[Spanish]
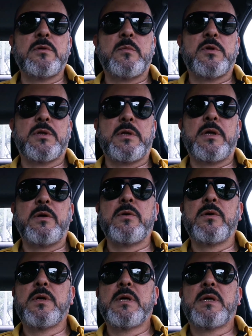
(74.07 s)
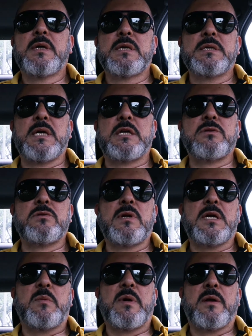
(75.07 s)
como te digo, ya eso es
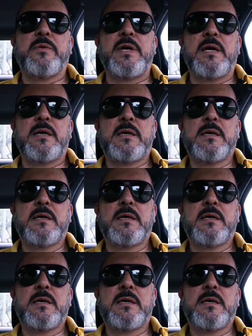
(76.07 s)
una cámara vieja.